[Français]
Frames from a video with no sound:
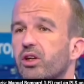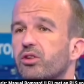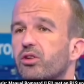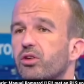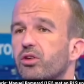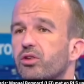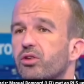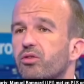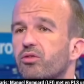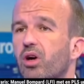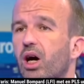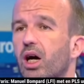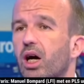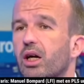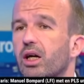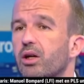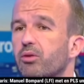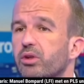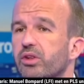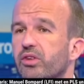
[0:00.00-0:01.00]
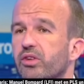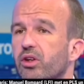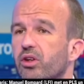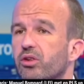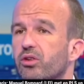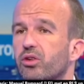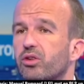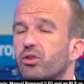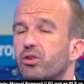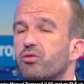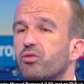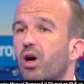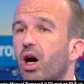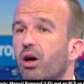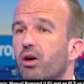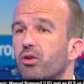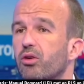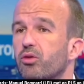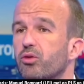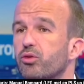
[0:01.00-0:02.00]
c'est notre devoir. Et oui, c'est notre
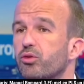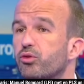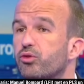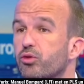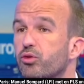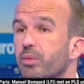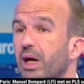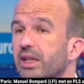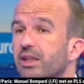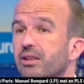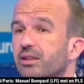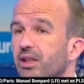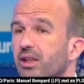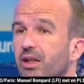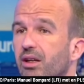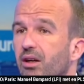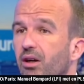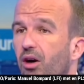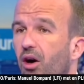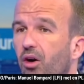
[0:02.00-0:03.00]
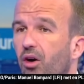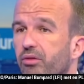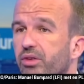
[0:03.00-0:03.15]
devoir d'humanité,